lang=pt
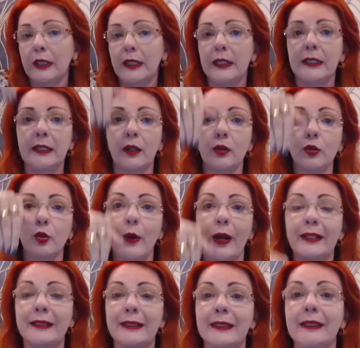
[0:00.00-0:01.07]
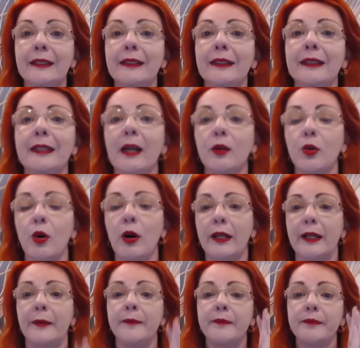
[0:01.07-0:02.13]
e não no aqui e
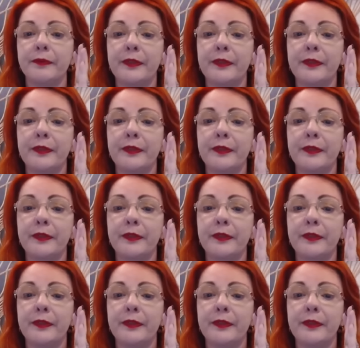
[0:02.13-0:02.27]
agora.